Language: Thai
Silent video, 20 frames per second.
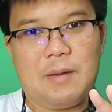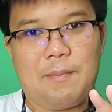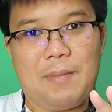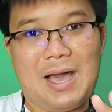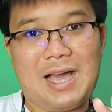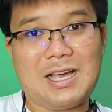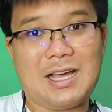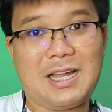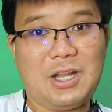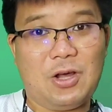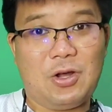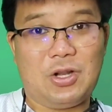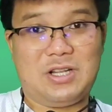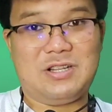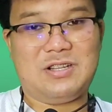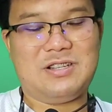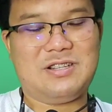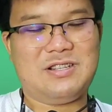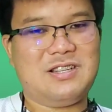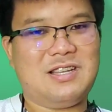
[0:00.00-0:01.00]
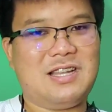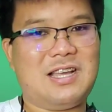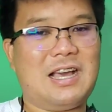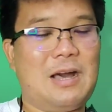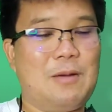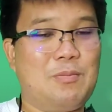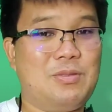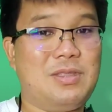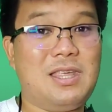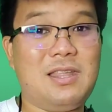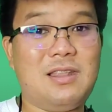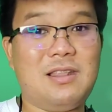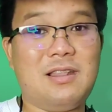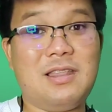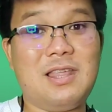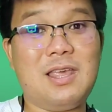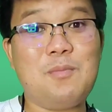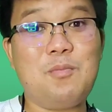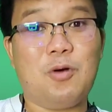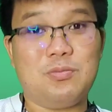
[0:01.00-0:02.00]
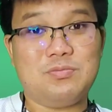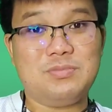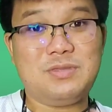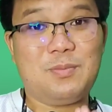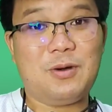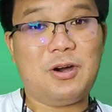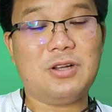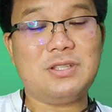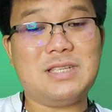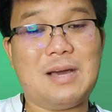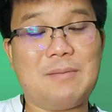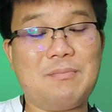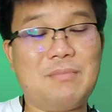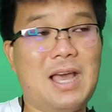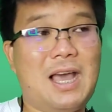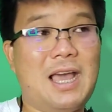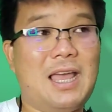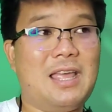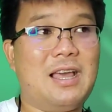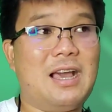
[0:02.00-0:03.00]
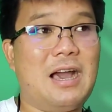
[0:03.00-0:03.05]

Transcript: Polkadot นะครับที่ที่ผมพอจำได้